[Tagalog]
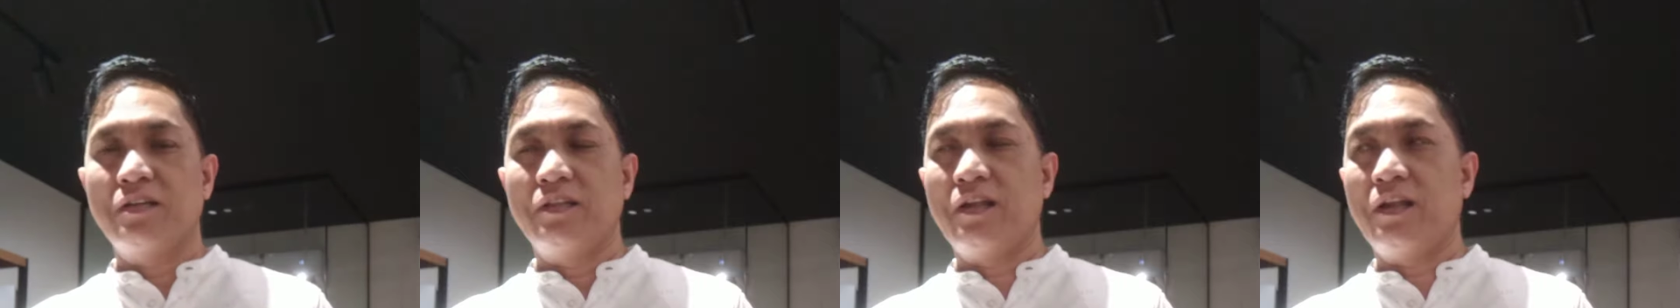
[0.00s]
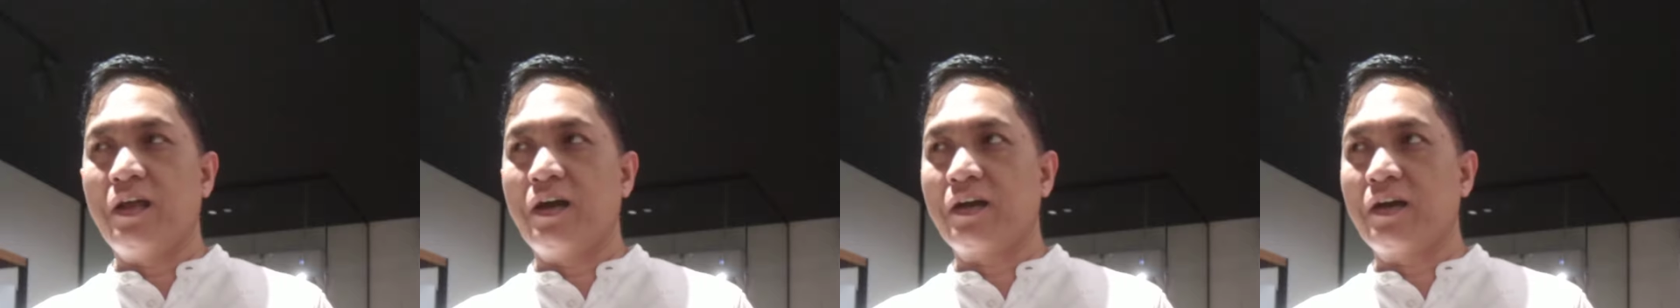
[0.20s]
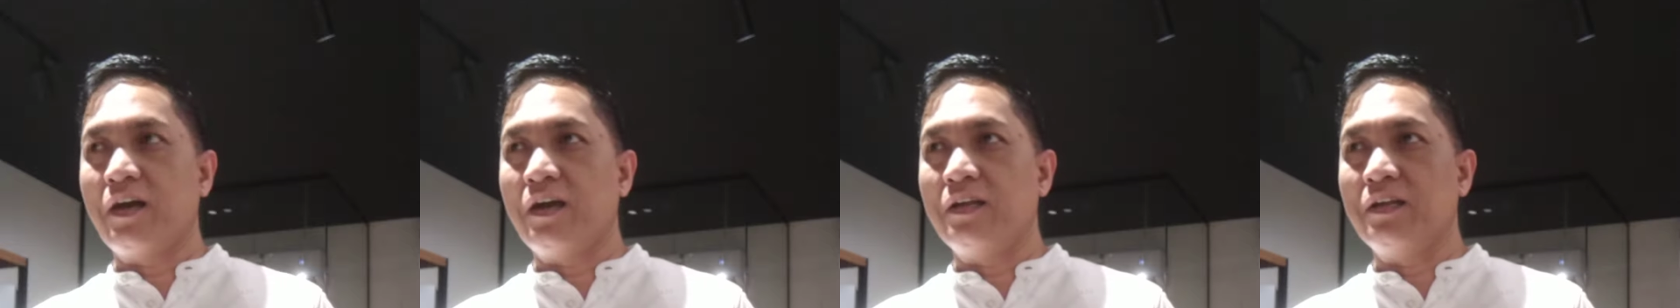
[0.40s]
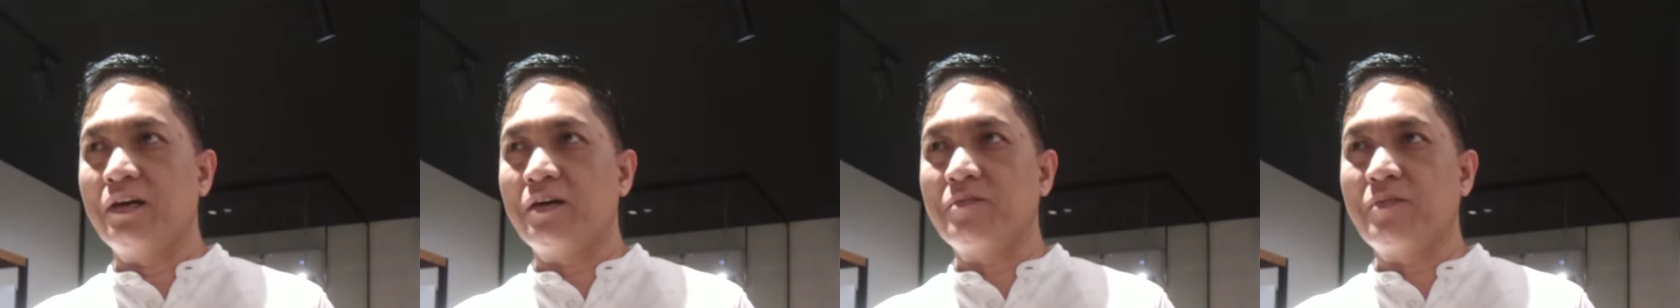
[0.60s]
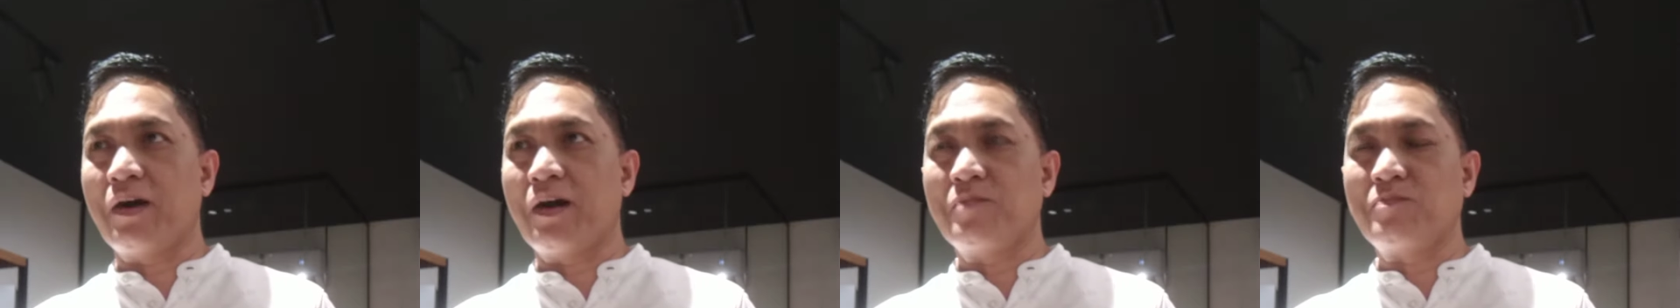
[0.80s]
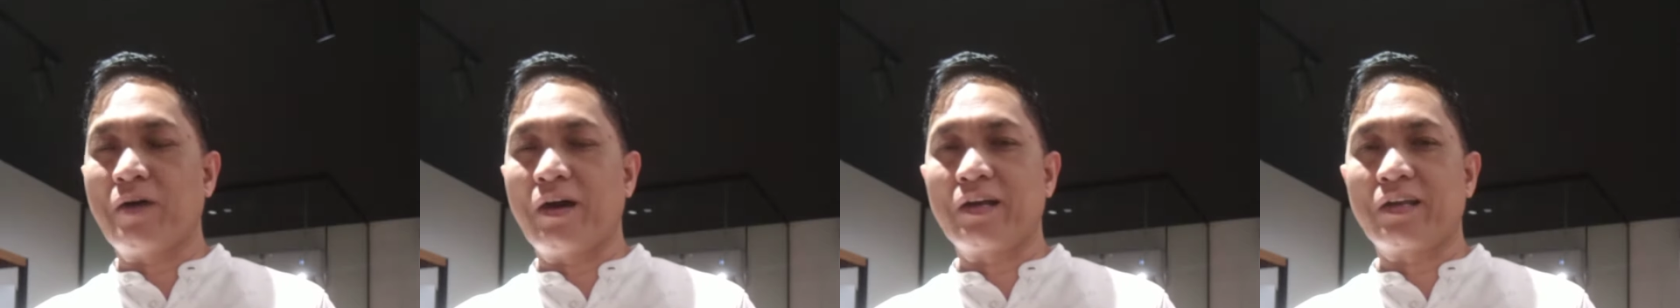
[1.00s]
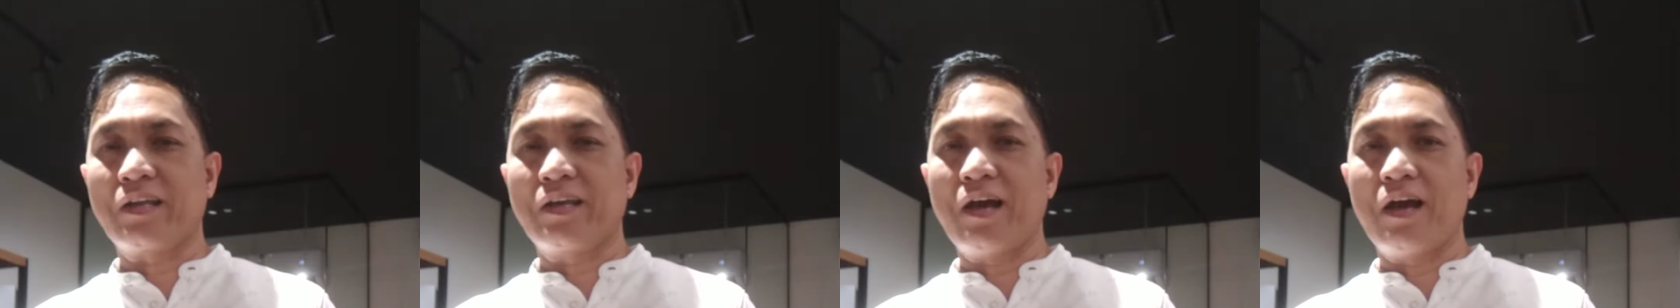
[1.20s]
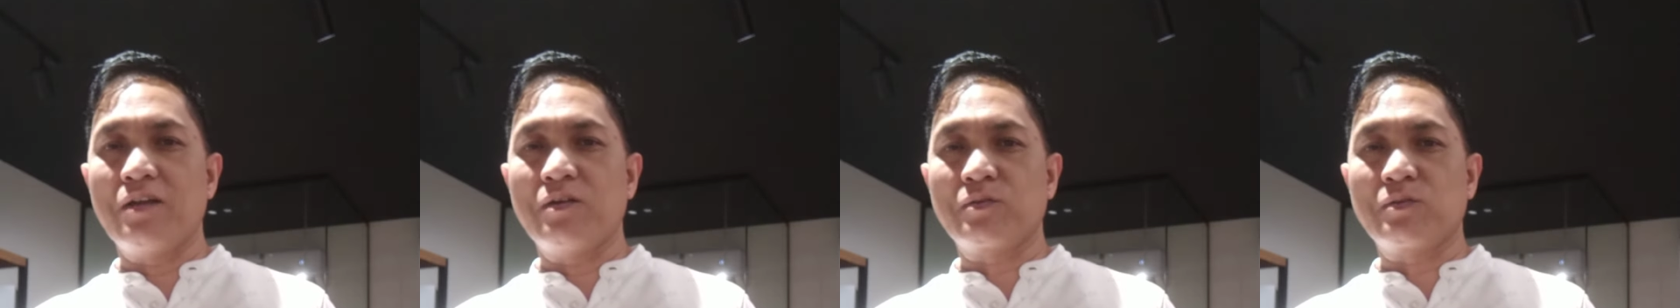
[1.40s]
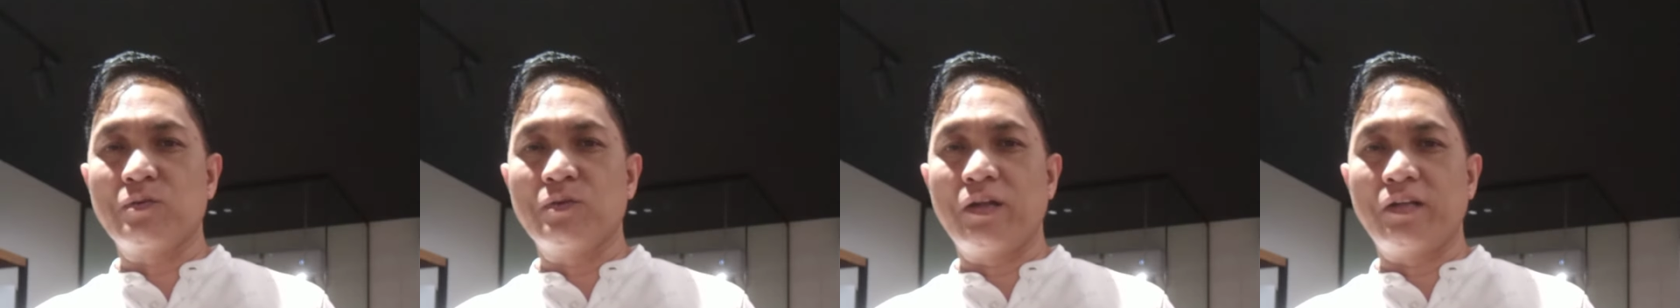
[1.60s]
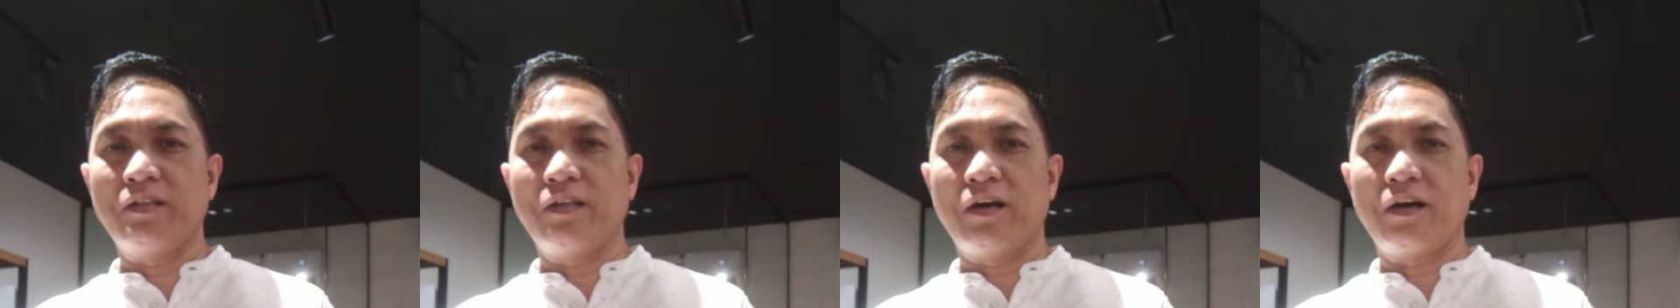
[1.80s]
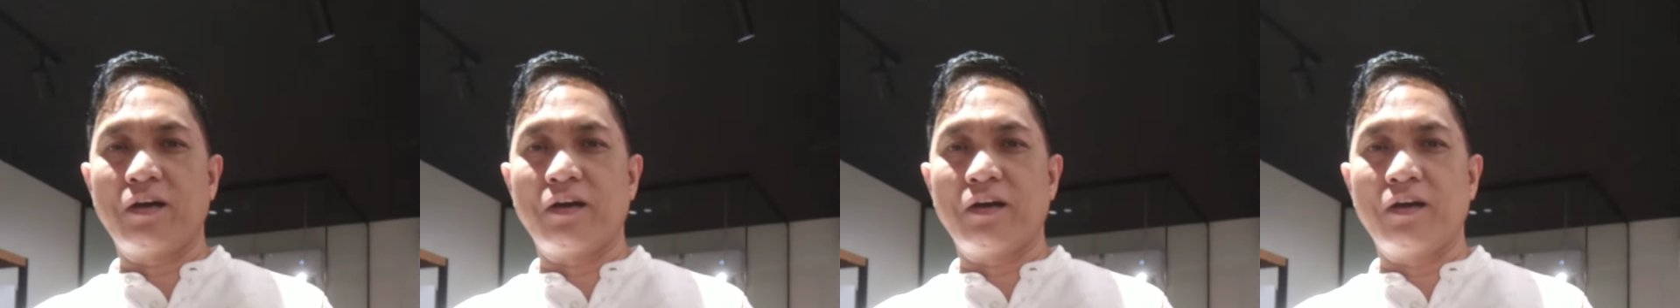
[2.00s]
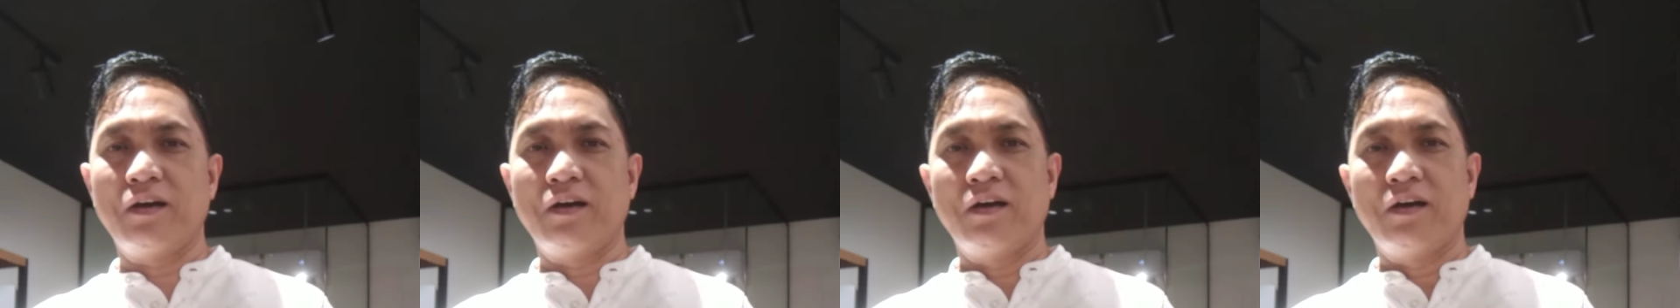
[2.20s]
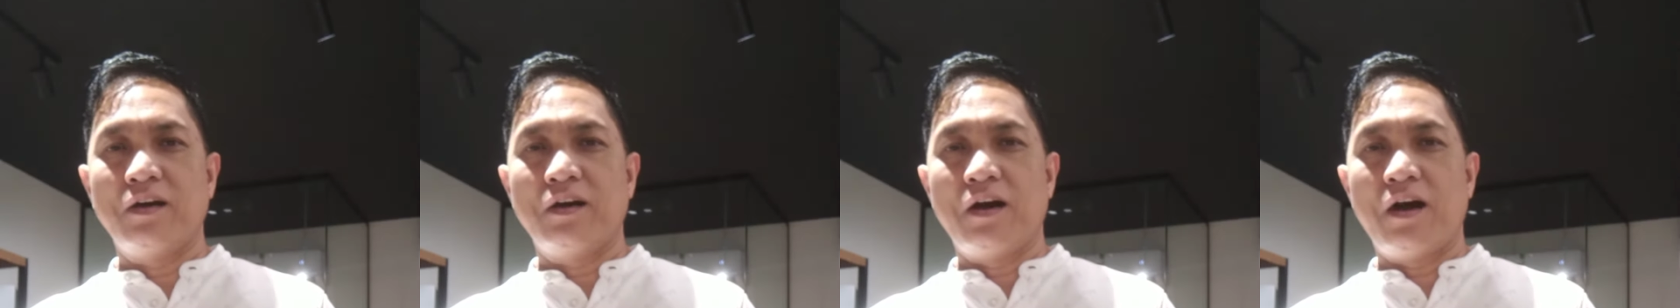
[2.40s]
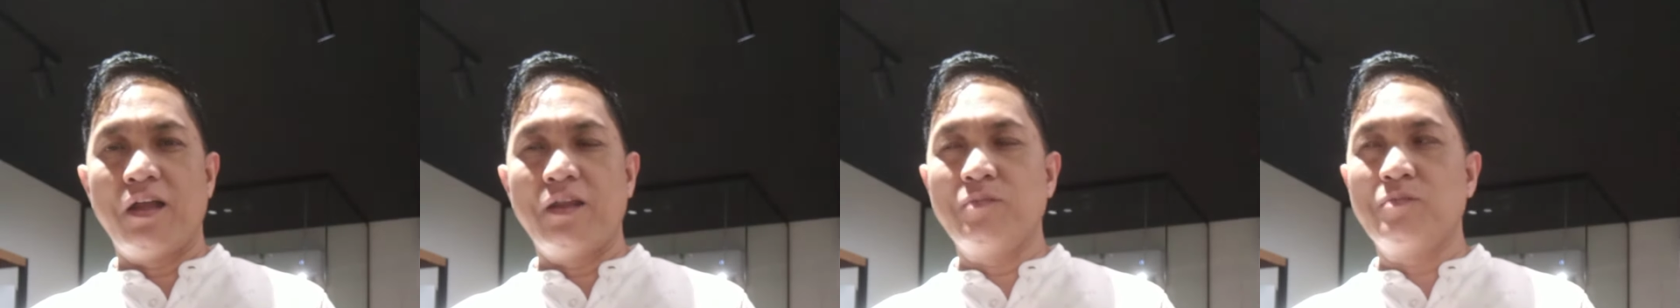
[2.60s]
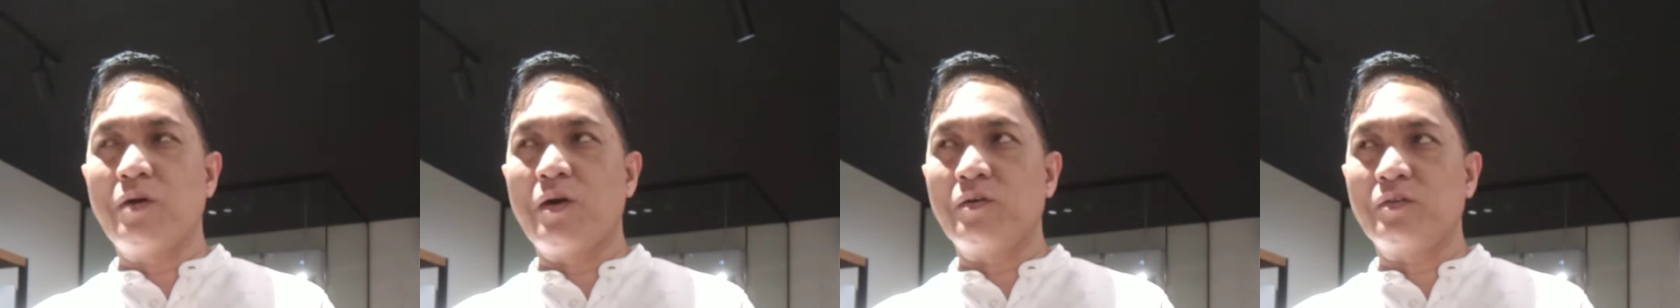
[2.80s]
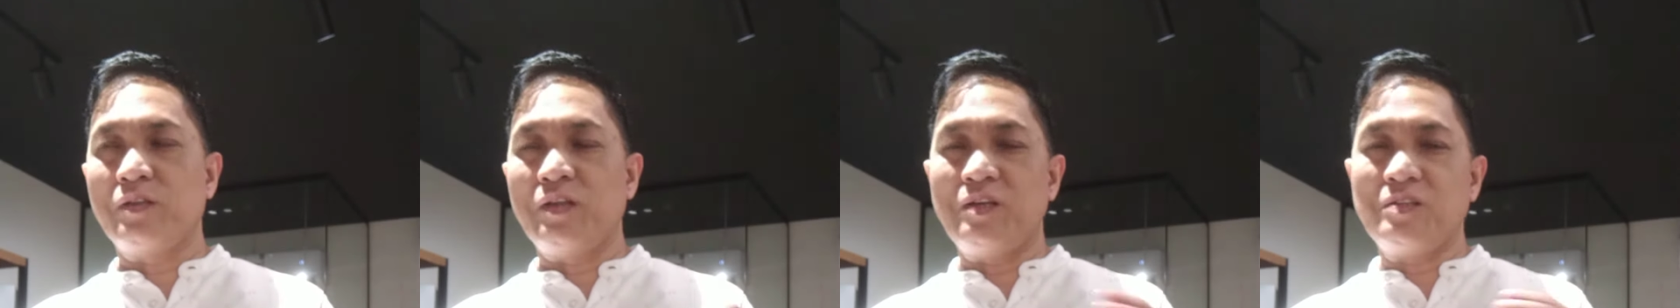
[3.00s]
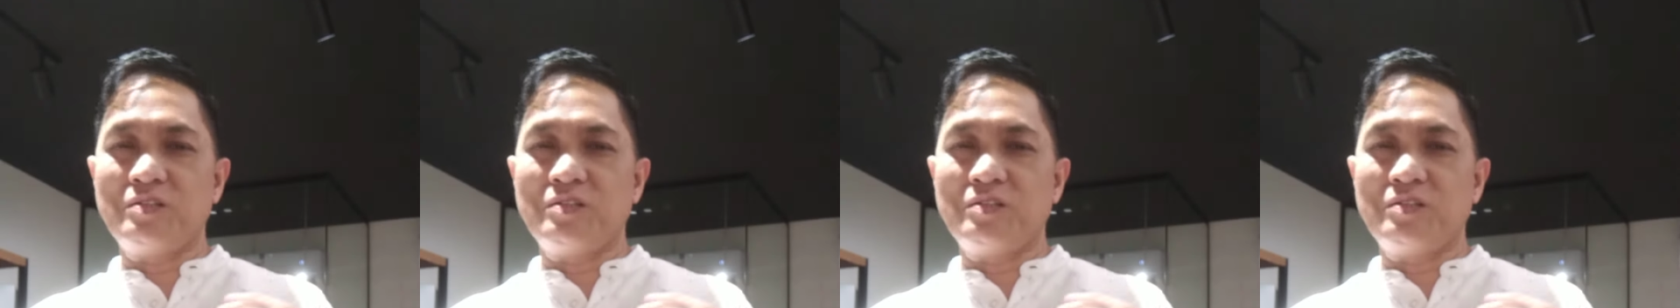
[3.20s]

na lagay ng mga pangregalo tulad ng halimbawa